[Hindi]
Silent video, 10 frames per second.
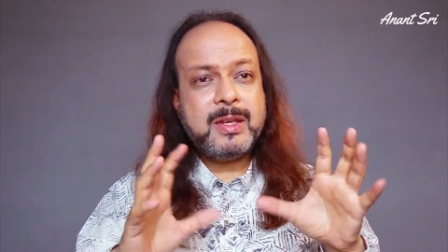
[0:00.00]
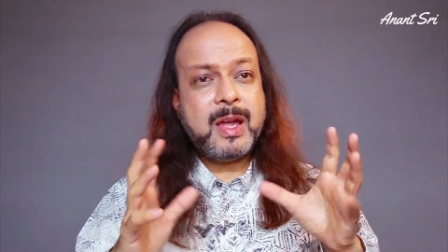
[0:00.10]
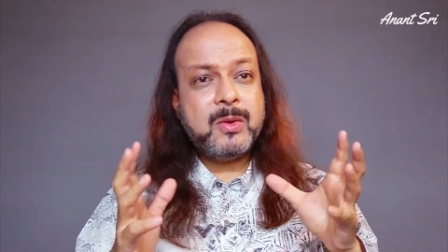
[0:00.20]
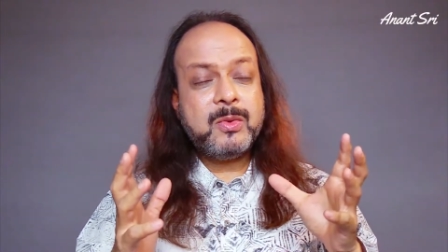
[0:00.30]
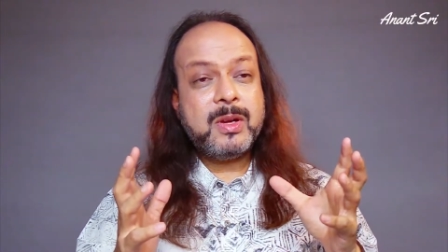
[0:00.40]

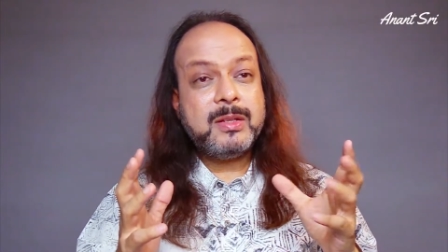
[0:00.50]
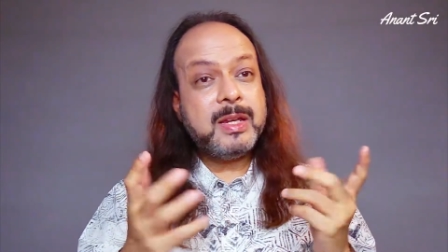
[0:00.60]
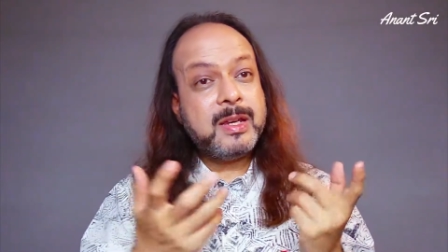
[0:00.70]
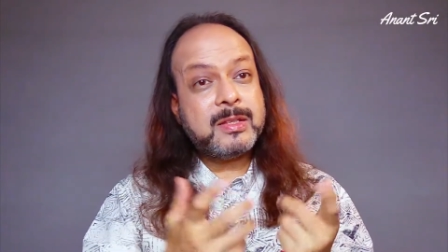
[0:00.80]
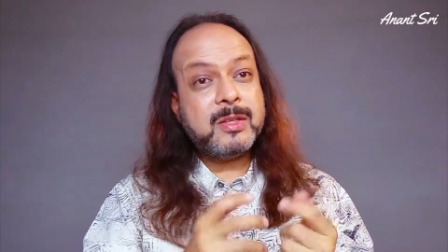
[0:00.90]
क्या हुआ ये
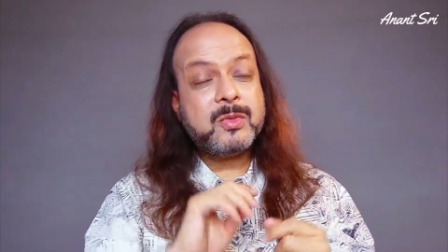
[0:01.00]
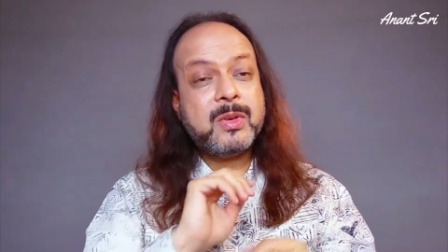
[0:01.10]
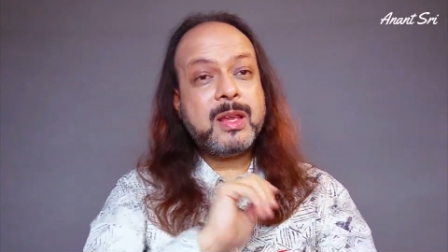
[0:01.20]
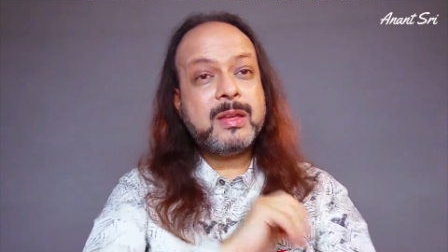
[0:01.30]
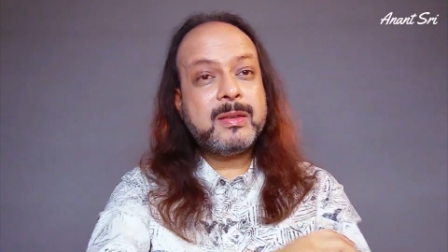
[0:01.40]
किससे
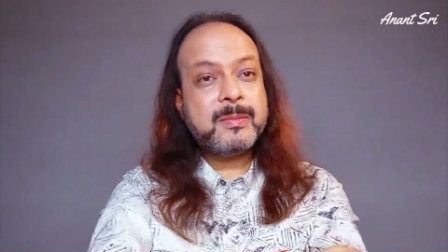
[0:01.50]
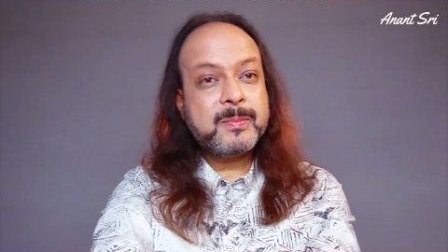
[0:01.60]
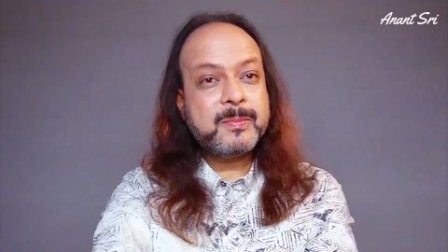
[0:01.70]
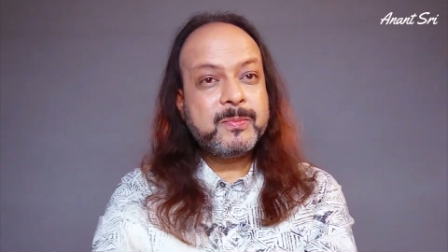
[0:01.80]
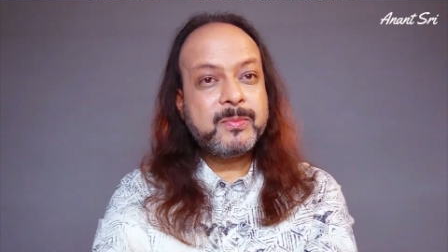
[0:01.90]

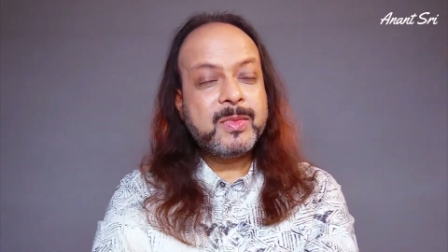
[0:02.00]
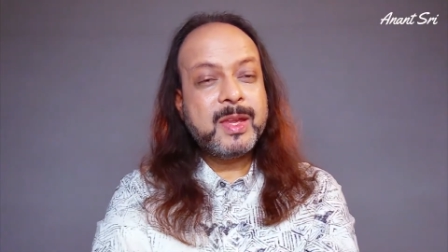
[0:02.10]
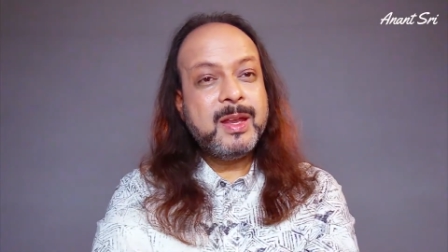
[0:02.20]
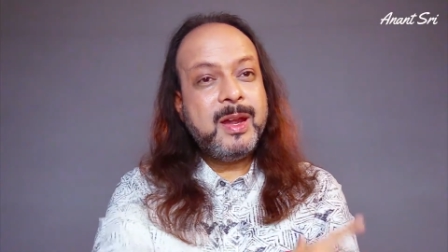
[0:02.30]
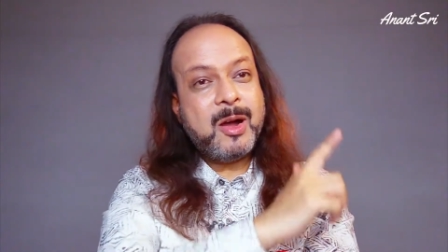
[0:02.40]

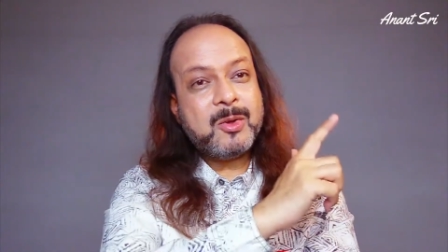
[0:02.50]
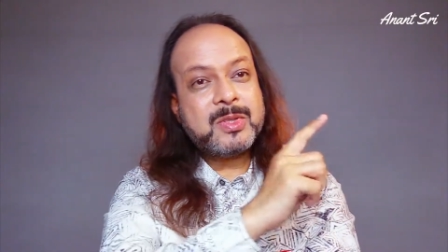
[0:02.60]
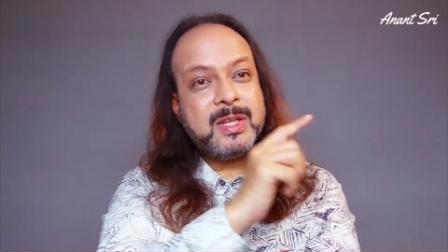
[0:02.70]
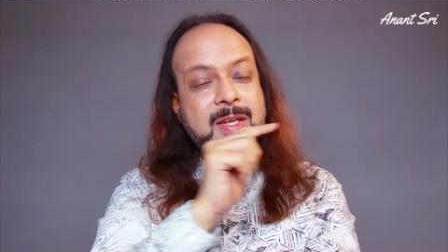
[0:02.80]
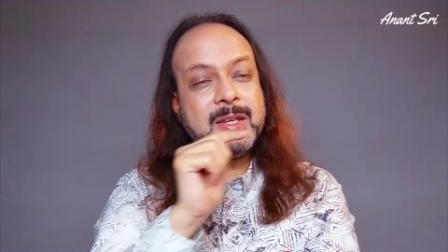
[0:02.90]
सुनाएंगे
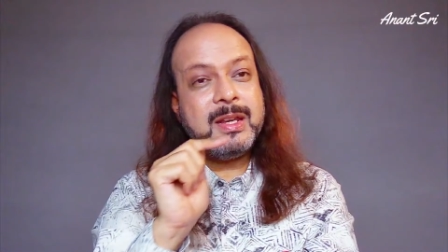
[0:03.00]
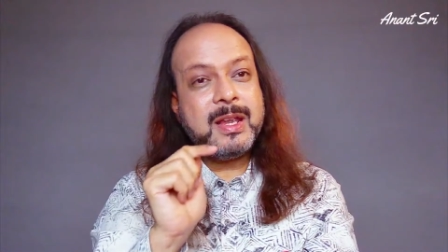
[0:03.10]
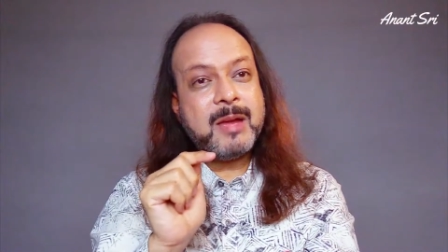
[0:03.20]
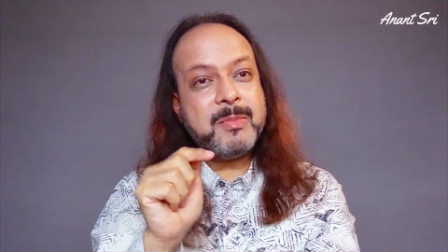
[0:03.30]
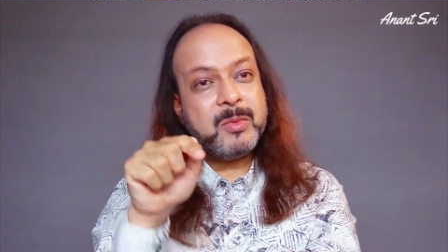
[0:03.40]
लाओस्ते की
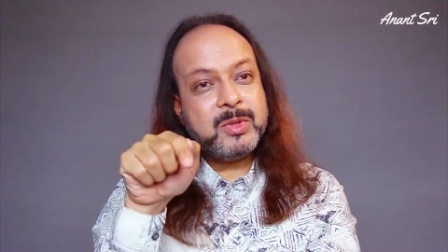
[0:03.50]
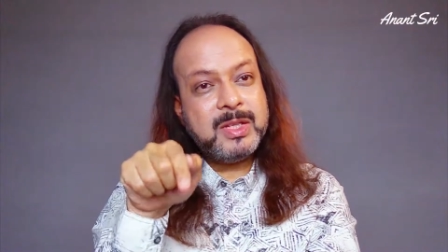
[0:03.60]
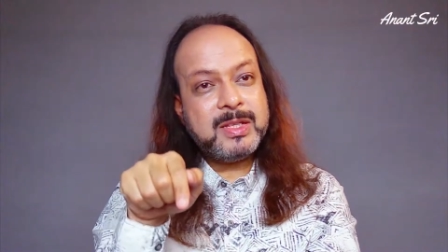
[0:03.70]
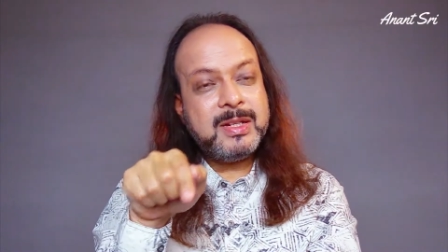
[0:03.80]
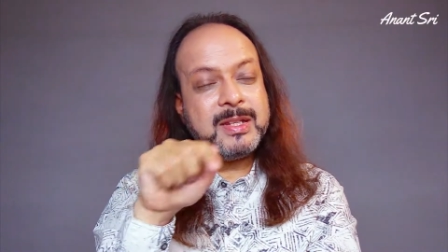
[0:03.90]
निगाह में वो
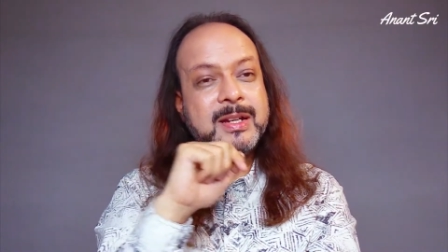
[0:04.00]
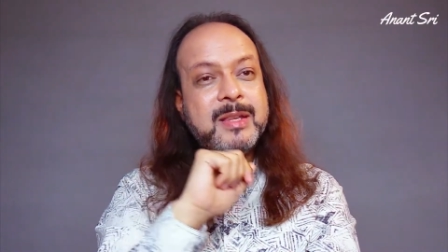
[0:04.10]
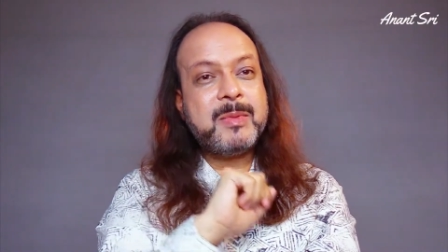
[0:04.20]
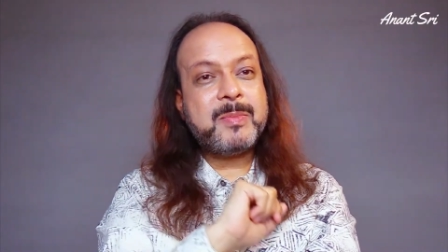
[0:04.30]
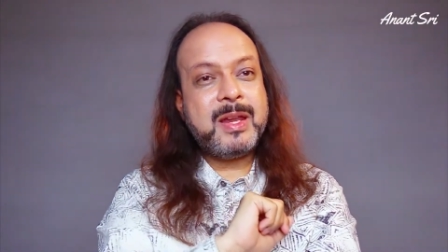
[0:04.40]
तीसरी
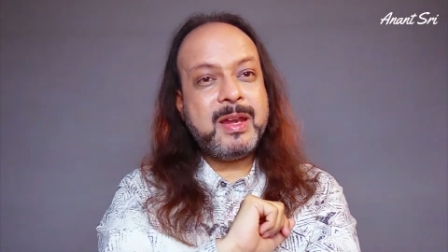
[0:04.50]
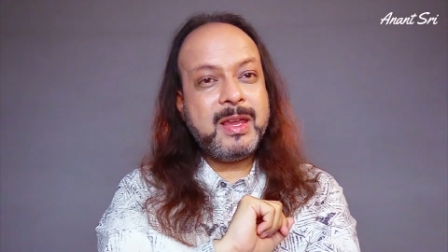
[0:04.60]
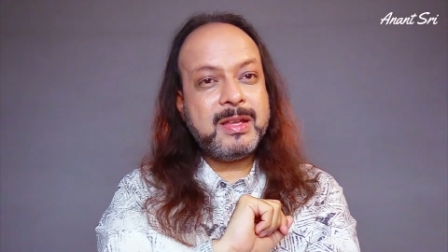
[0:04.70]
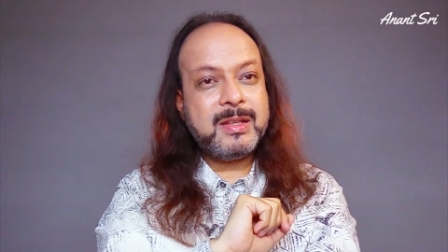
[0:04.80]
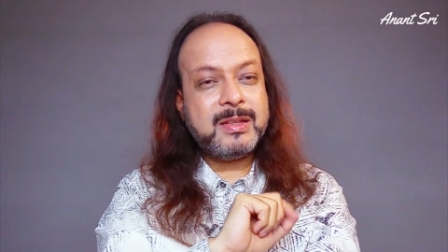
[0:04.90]
श्रेणी में पहले ही
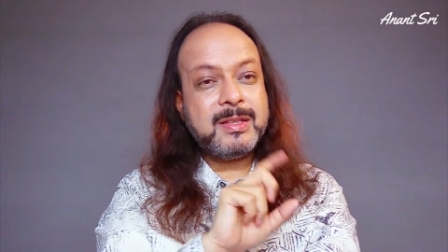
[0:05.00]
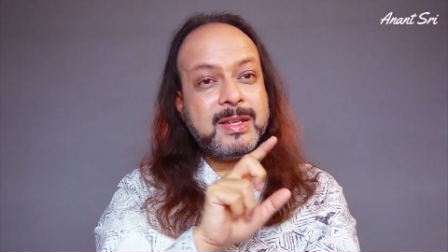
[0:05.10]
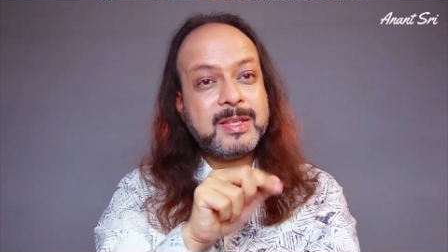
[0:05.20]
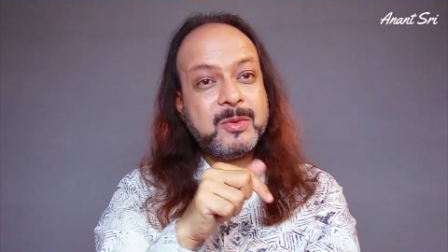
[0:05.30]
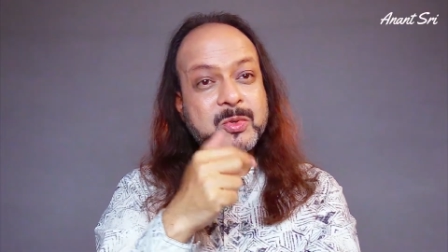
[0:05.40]
आ जाता है
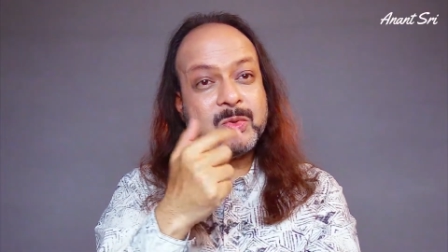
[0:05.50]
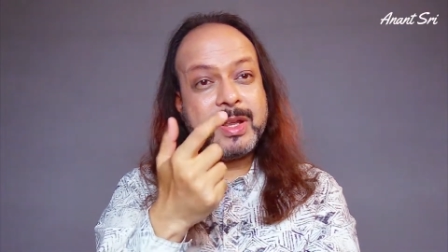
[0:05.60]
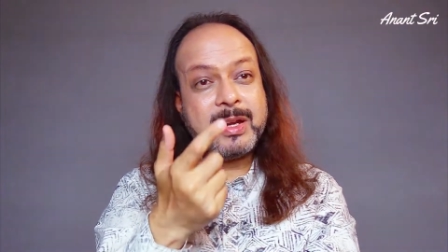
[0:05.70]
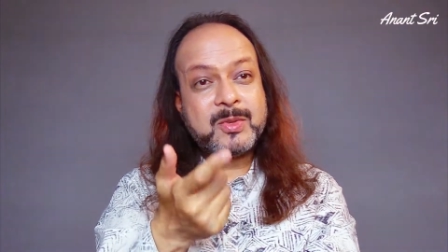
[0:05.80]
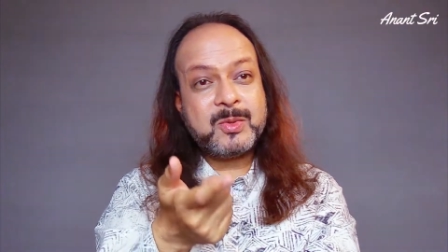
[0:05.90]
जैसे वो
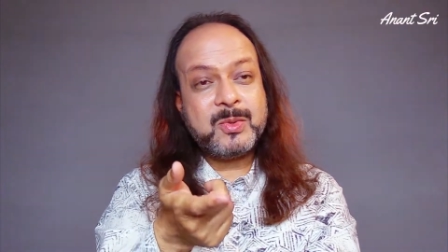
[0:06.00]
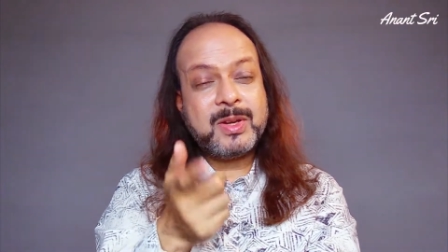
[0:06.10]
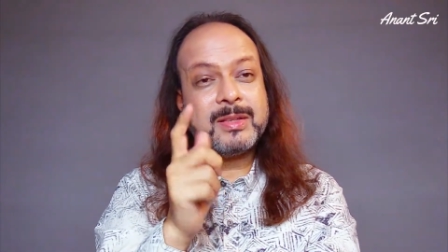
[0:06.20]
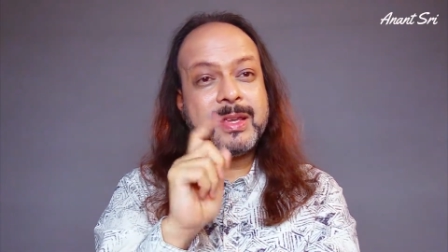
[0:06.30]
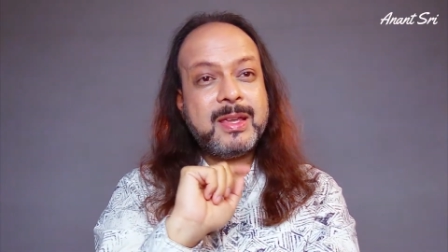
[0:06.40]
सुनाना शुरू
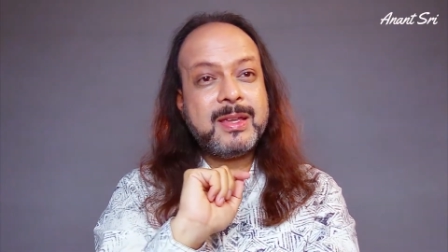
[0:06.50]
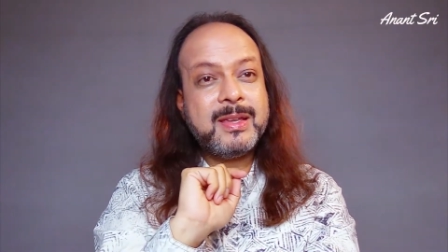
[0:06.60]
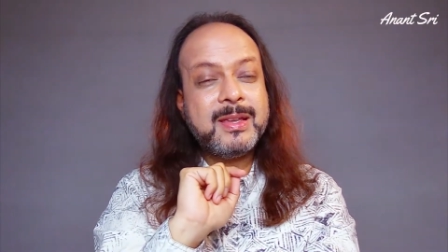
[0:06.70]
करता है